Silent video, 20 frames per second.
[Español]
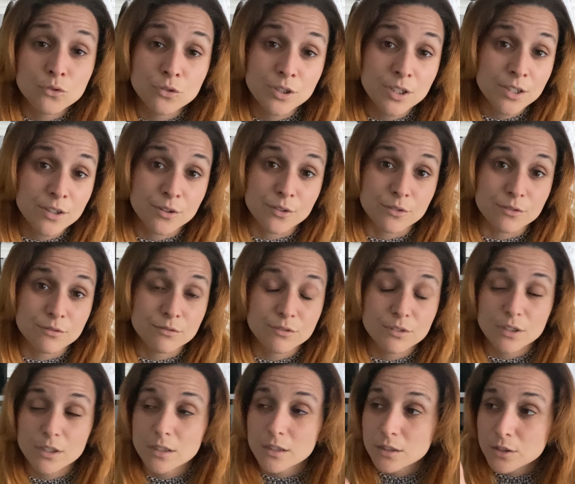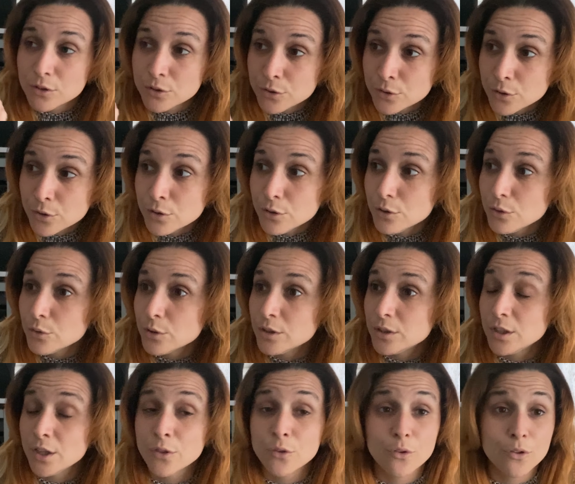entiendo. No lo
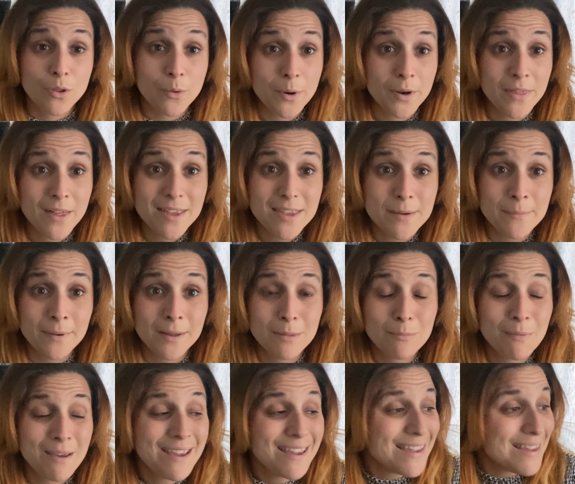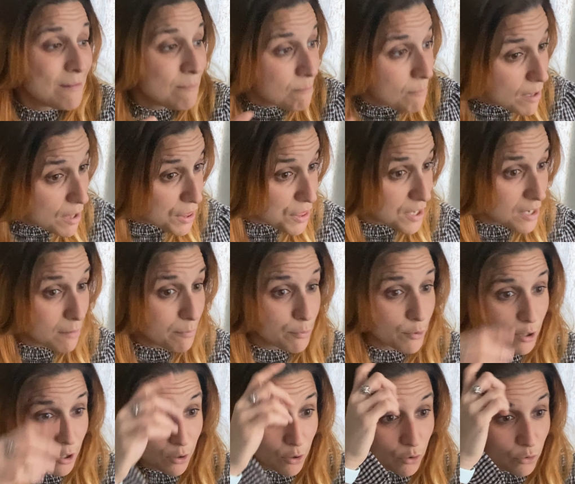entiendo. De verdad, llamadme imbécil
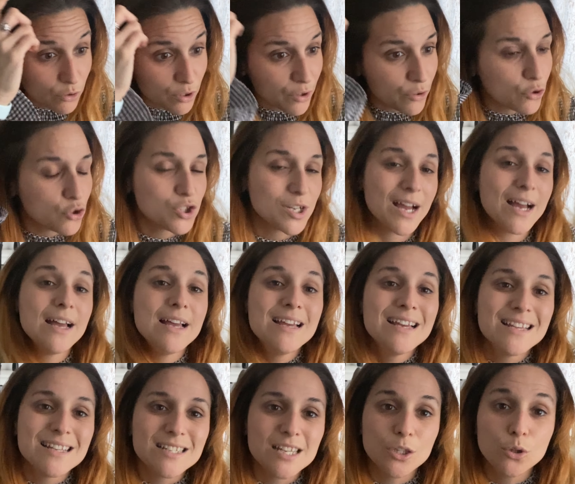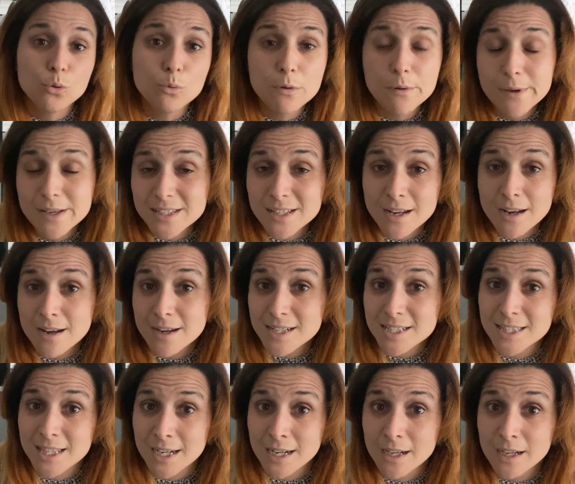porque no lo entiendo. O sea, si tú vives en el
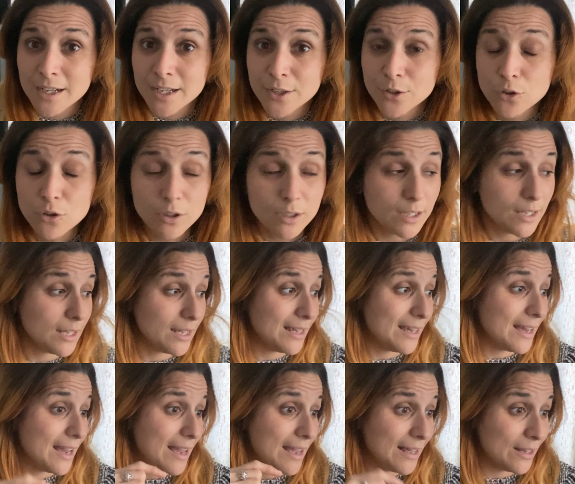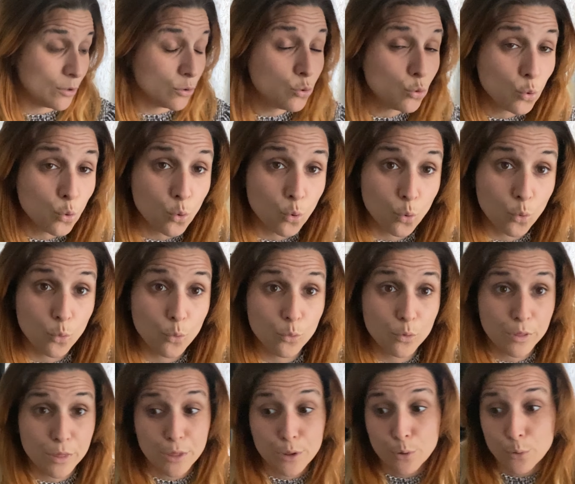extranjero y en tu
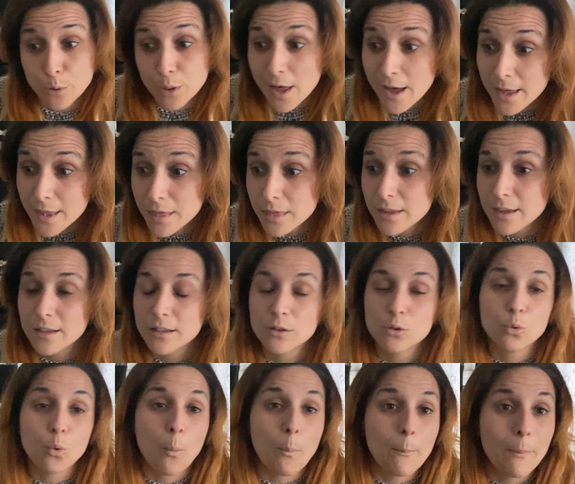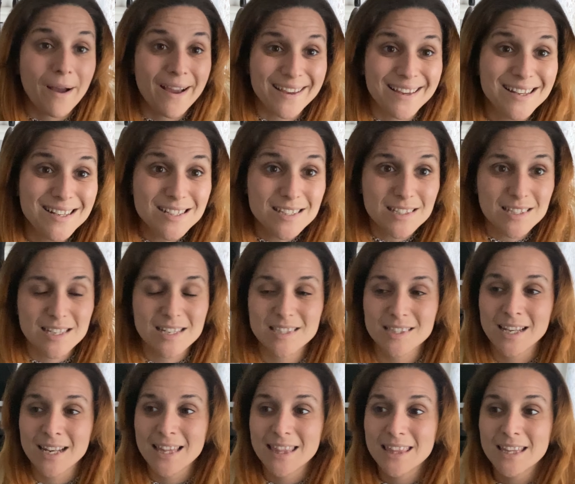ciudad, en tu país, se
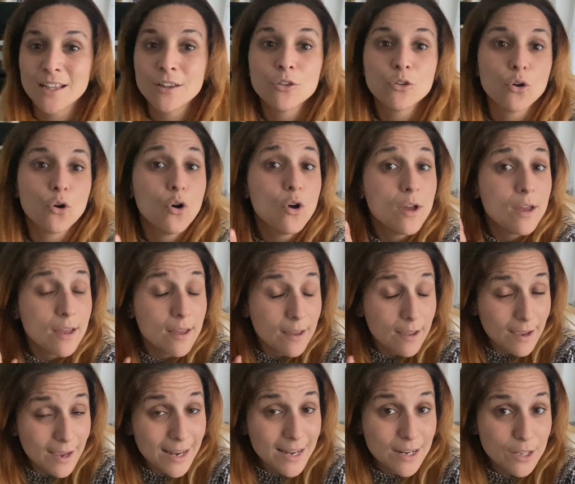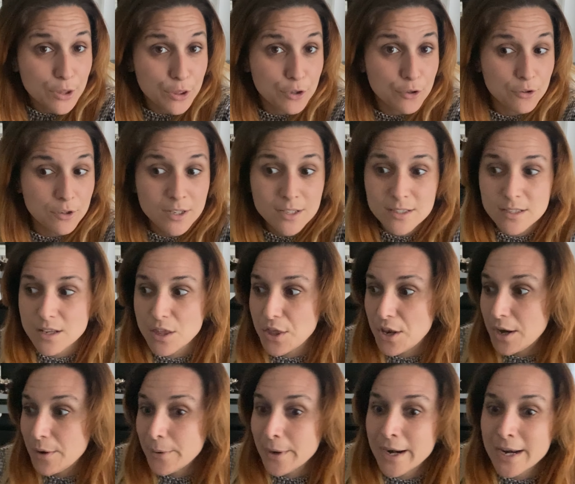están haciendo elecciones, se
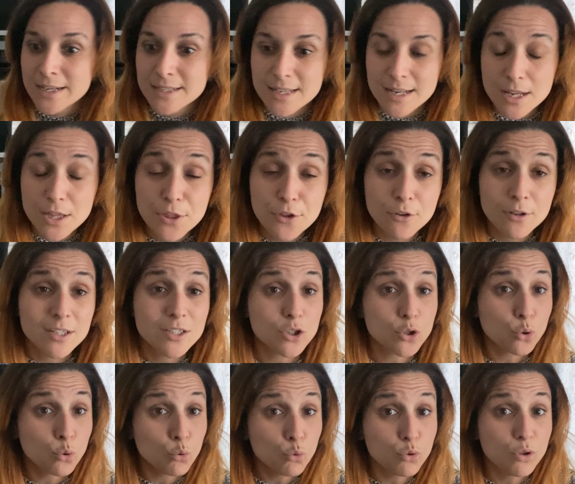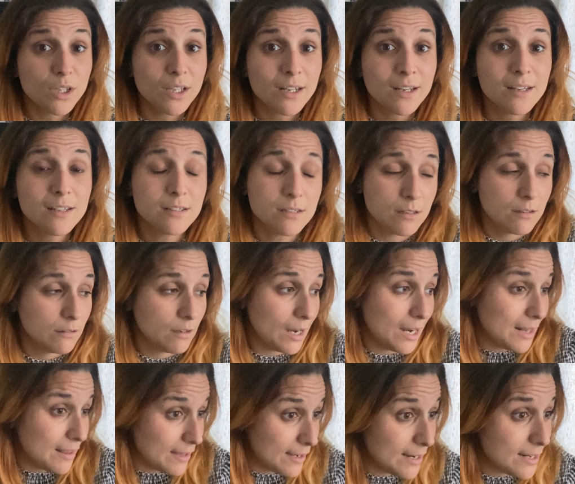celebran las elecciones, tú tienes
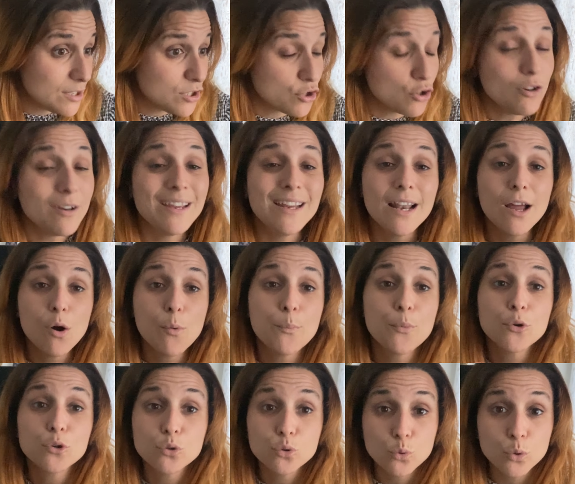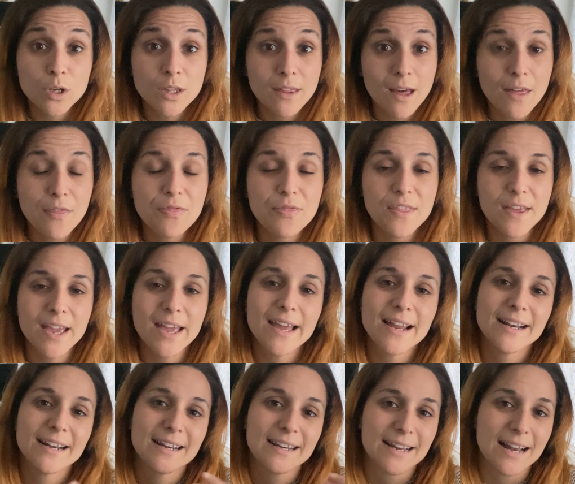el derecho y la oportunidad de
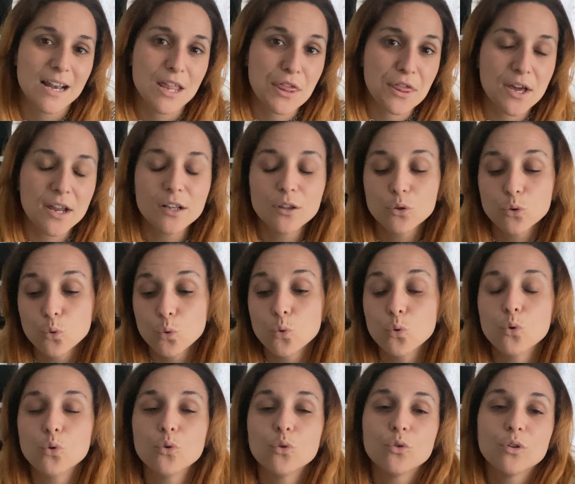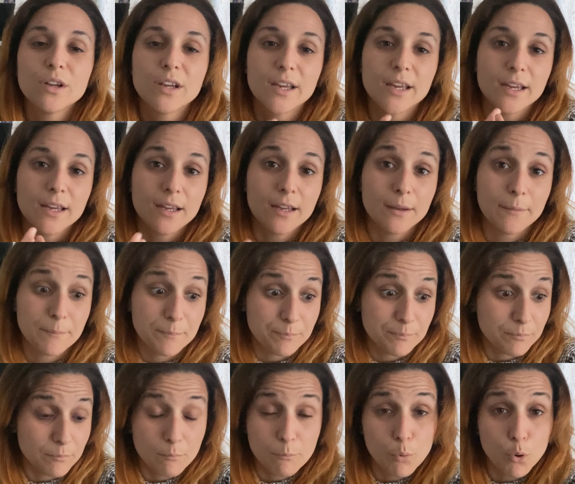realizar tu eh,
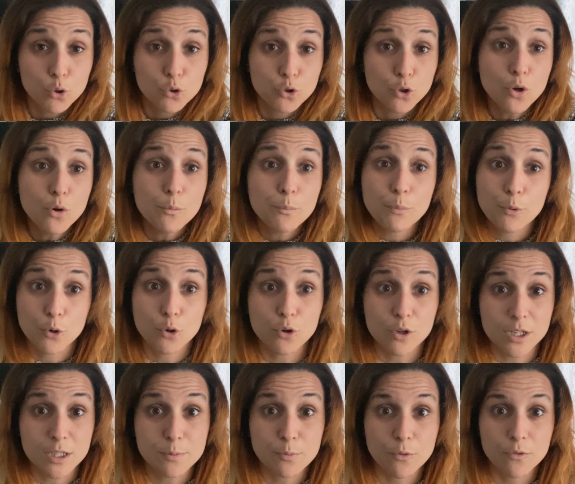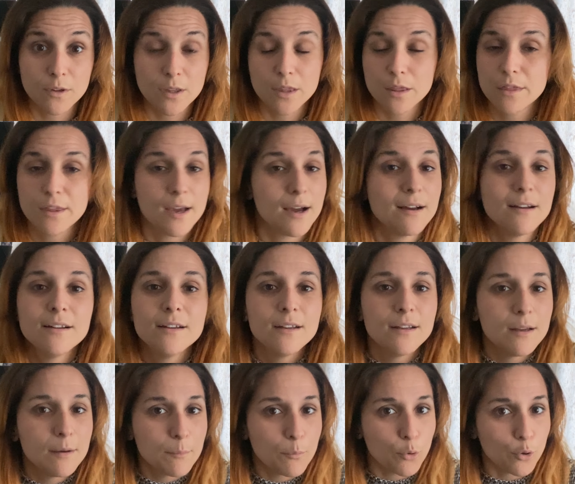voto por correspondencia,
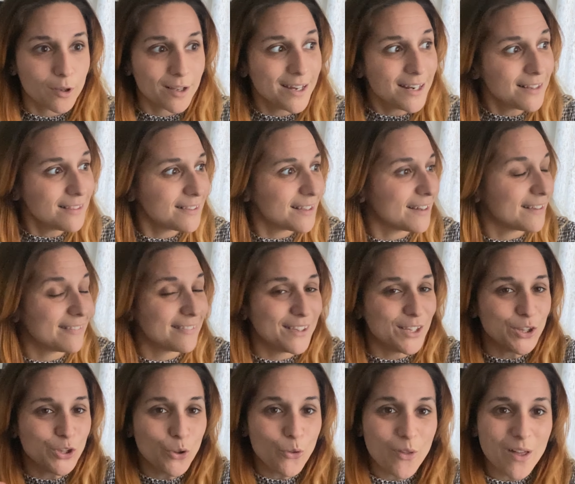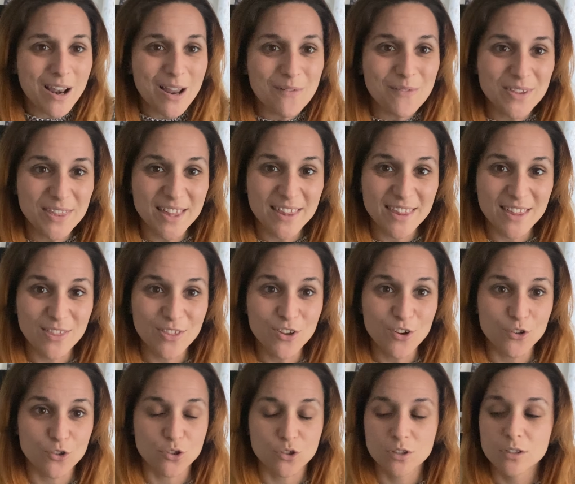por carta, de toda la vida de
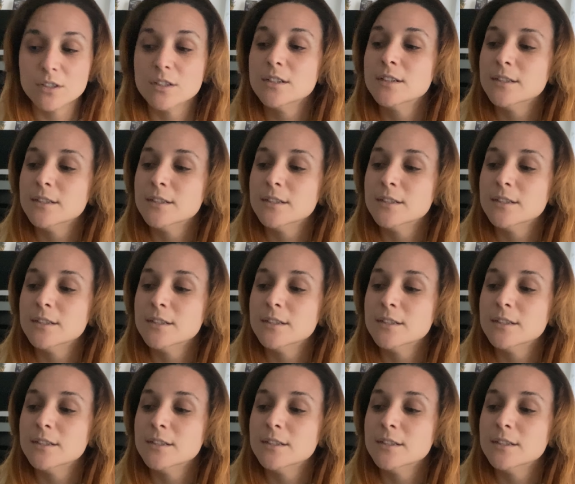Dios.